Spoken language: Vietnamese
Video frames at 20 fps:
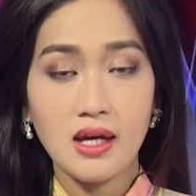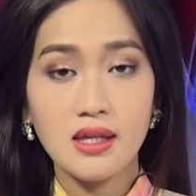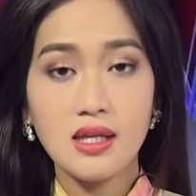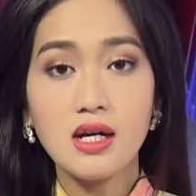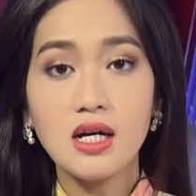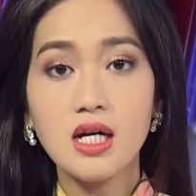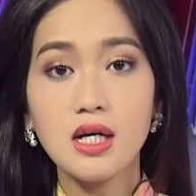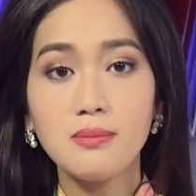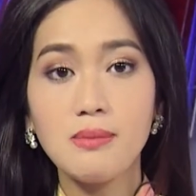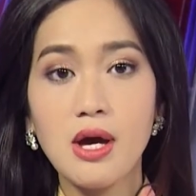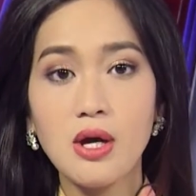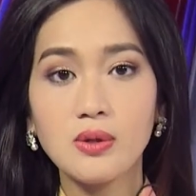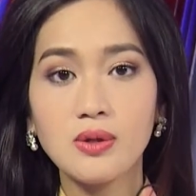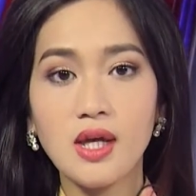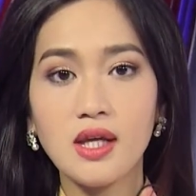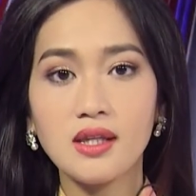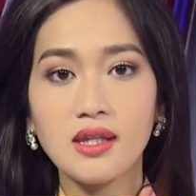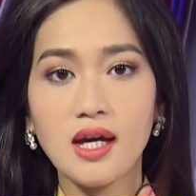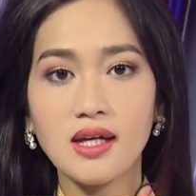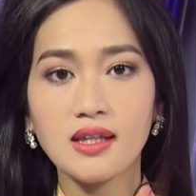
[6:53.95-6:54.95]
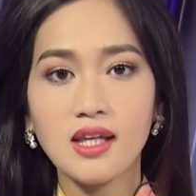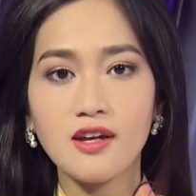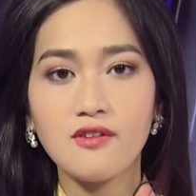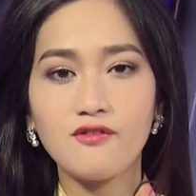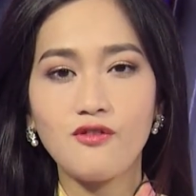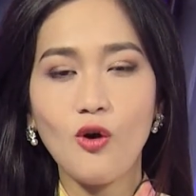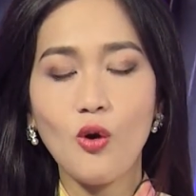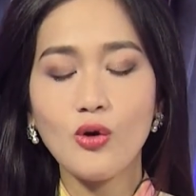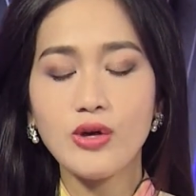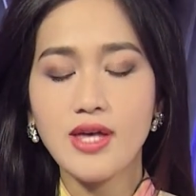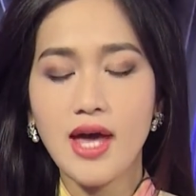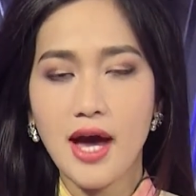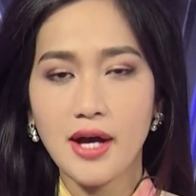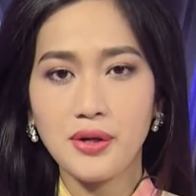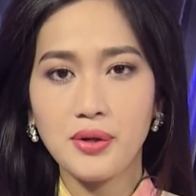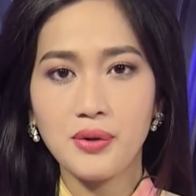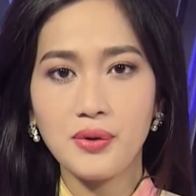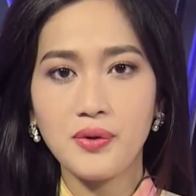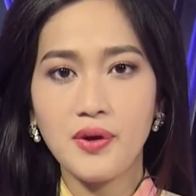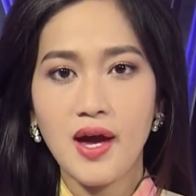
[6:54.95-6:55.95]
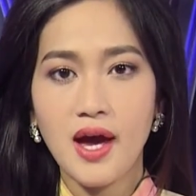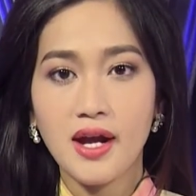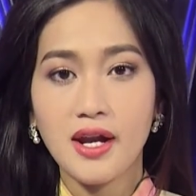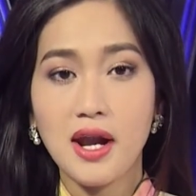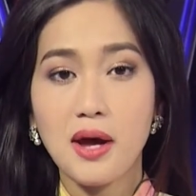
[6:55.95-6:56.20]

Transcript: Những người biểu tình tại thành phố Yangon